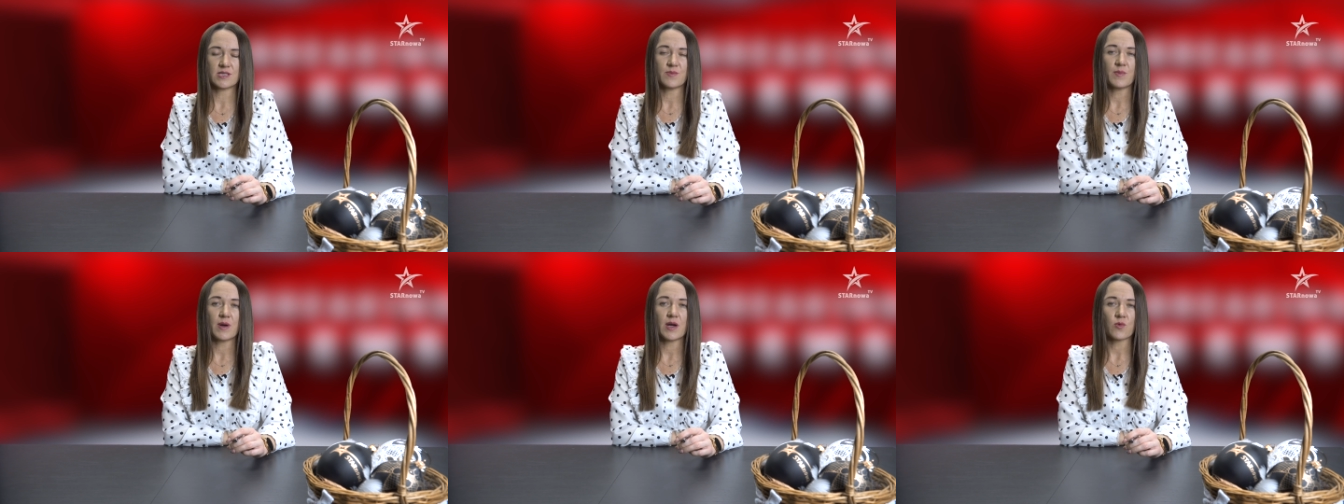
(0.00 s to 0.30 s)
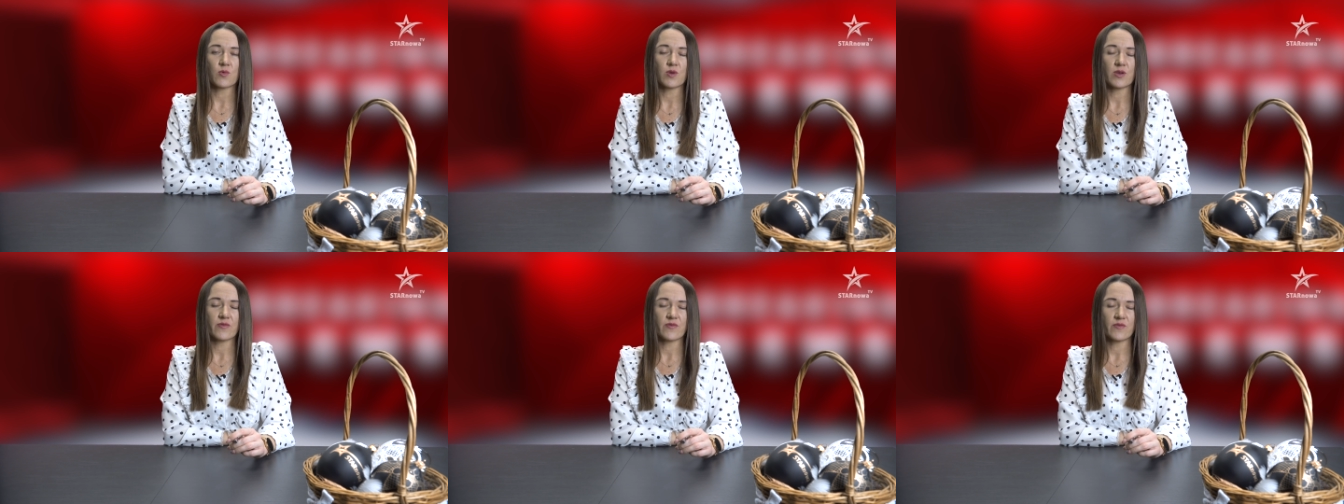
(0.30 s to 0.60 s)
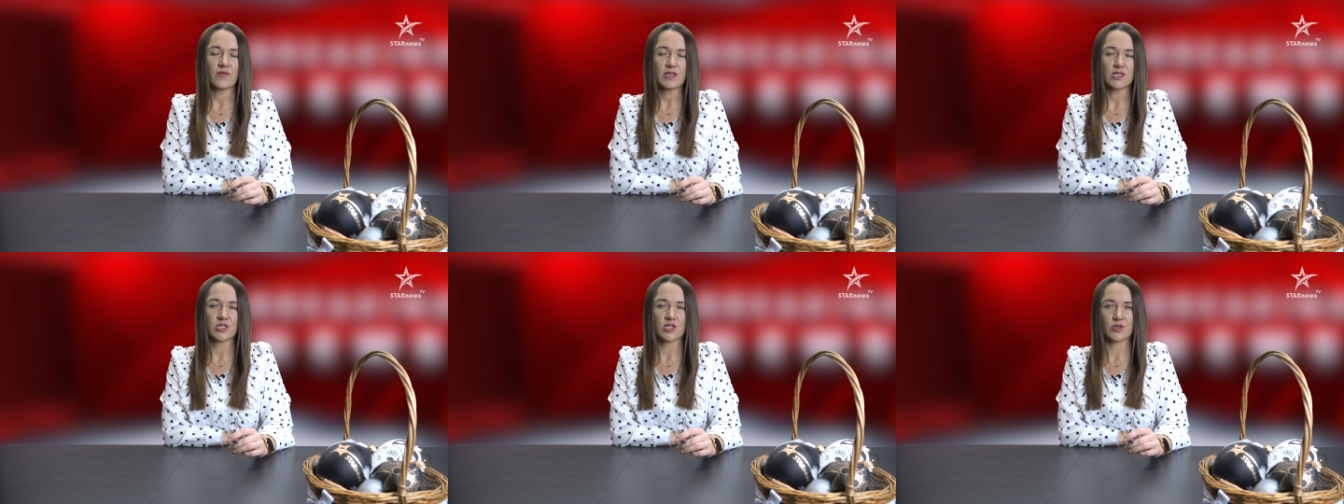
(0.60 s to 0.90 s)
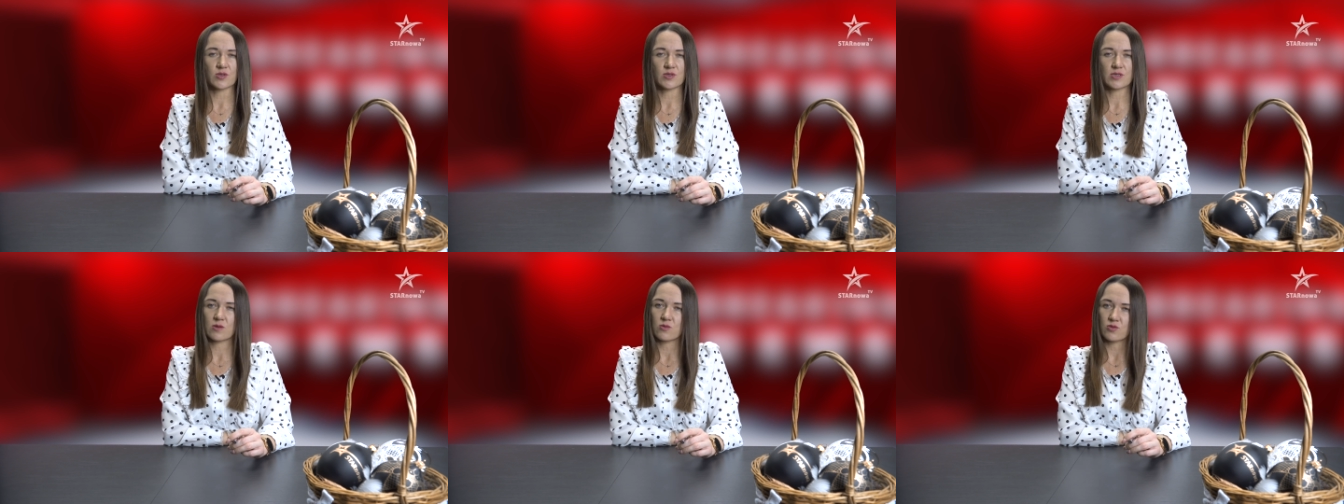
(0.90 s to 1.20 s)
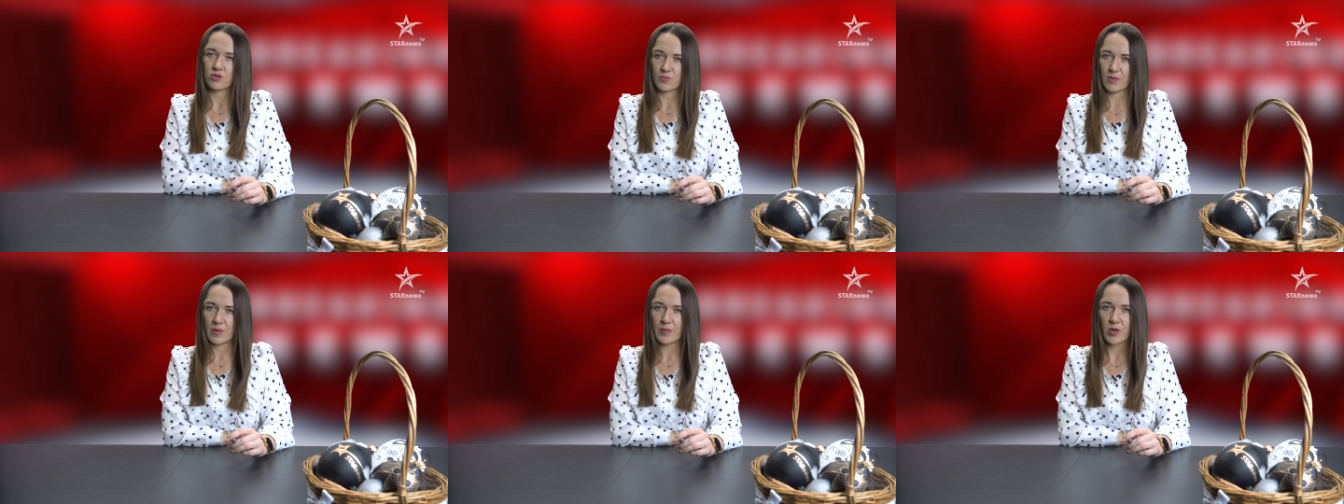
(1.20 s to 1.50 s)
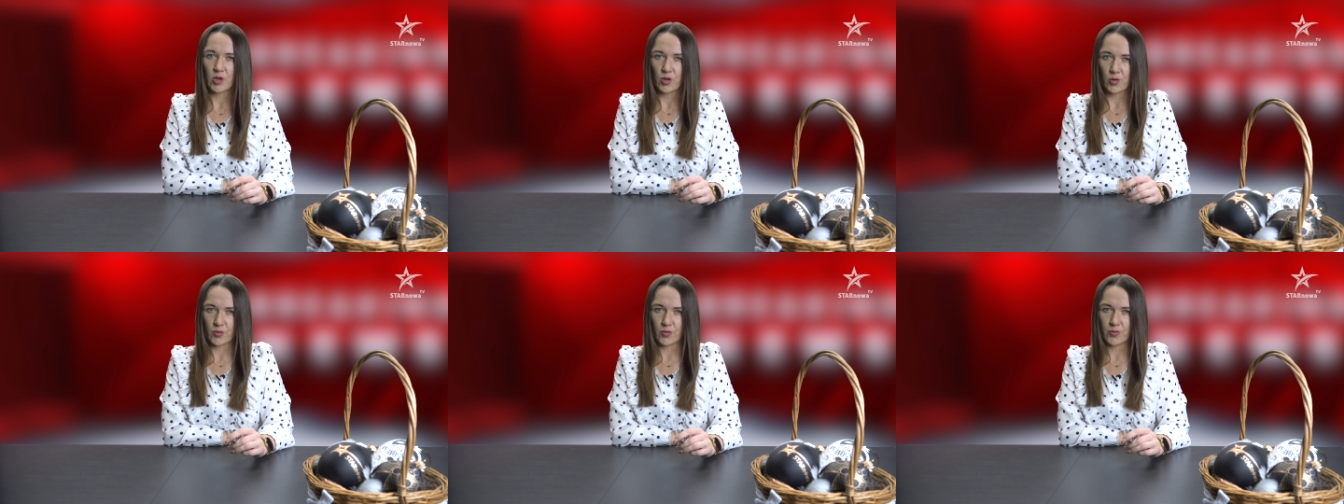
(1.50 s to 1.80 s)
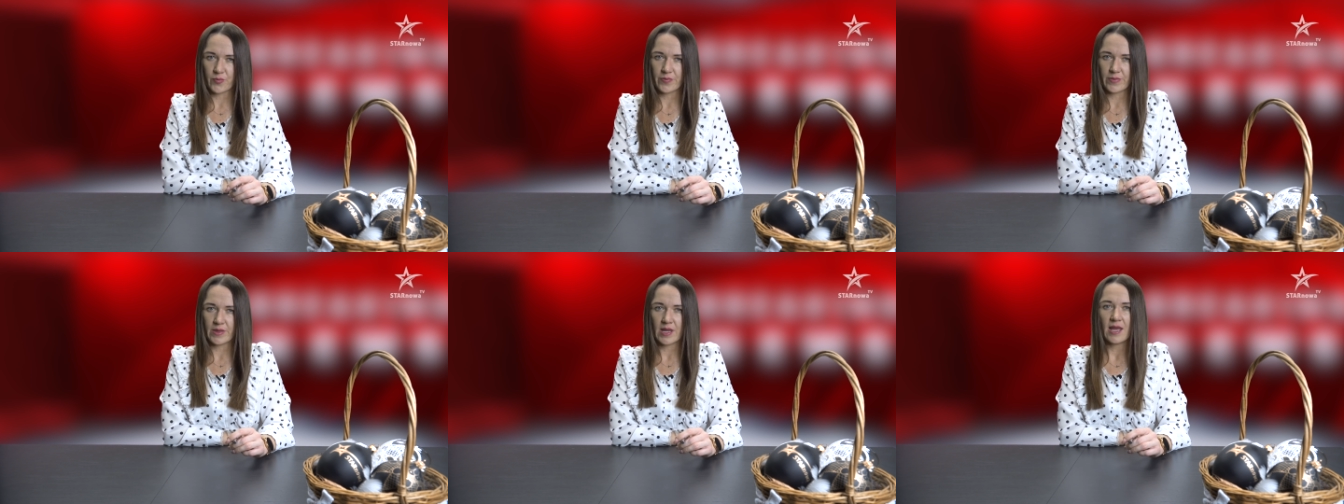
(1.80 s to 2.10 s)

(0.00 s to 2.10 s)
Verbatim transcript: zmarłej w 2008 roku.